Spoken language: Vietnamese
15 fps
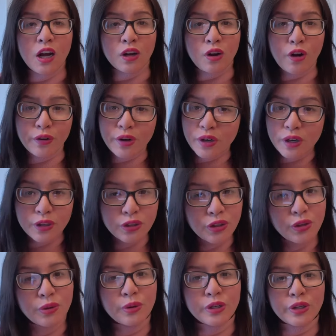coi rất là
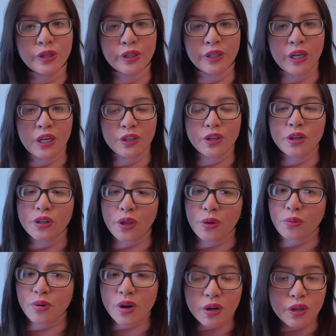nhiều người giới
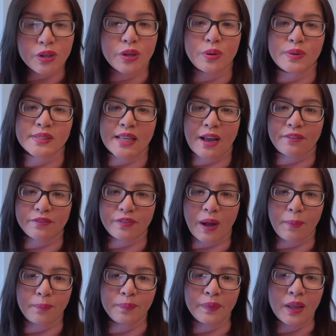thiệu rất là nhiều sản
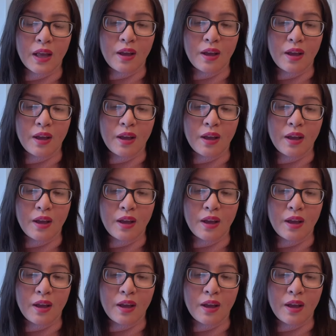phẩm